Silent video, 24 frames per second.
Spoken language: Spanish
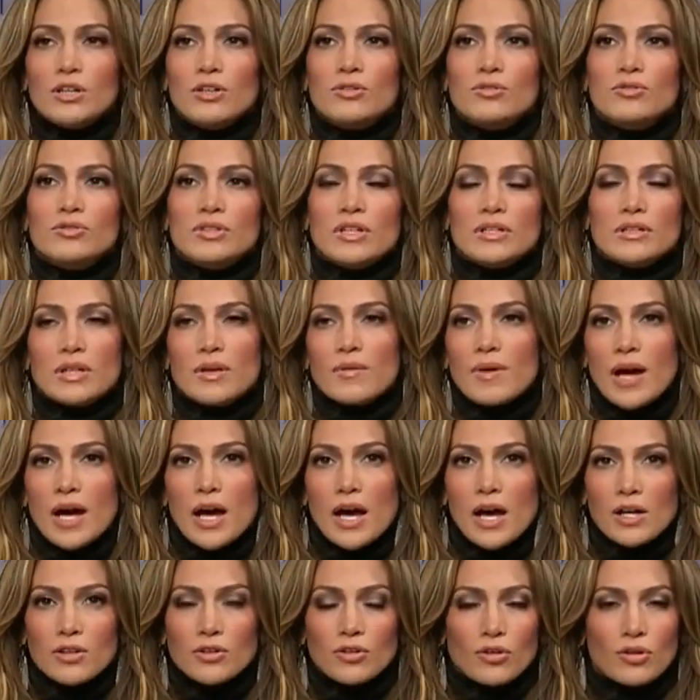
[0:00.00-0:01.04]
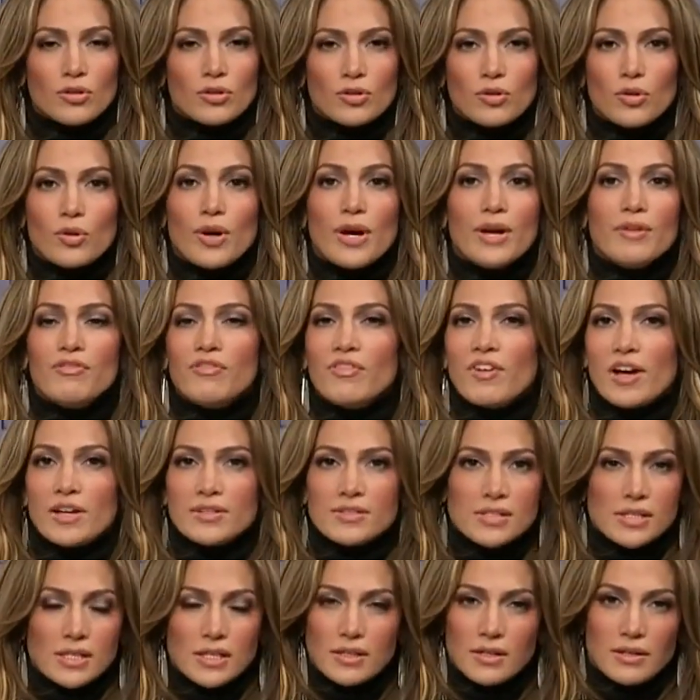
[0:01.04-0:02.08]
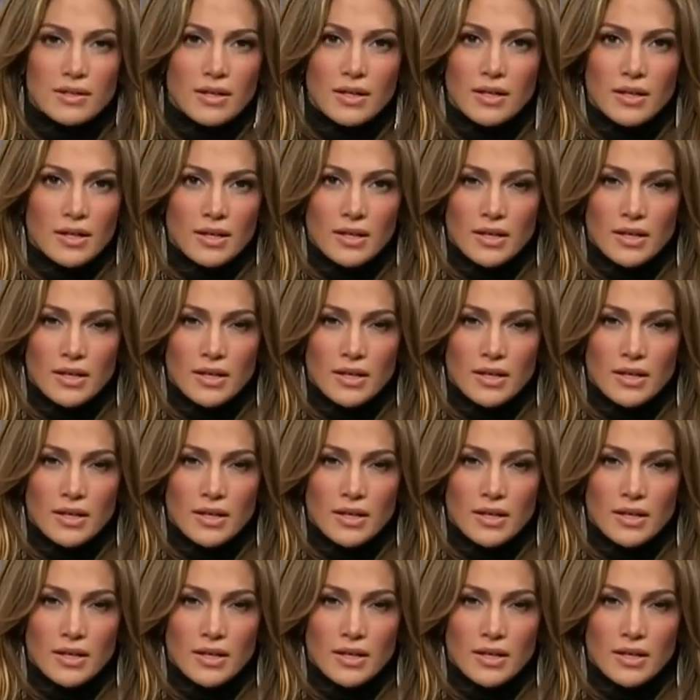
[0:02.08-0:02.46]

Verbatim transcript: y tú estás trabajando, no es fácil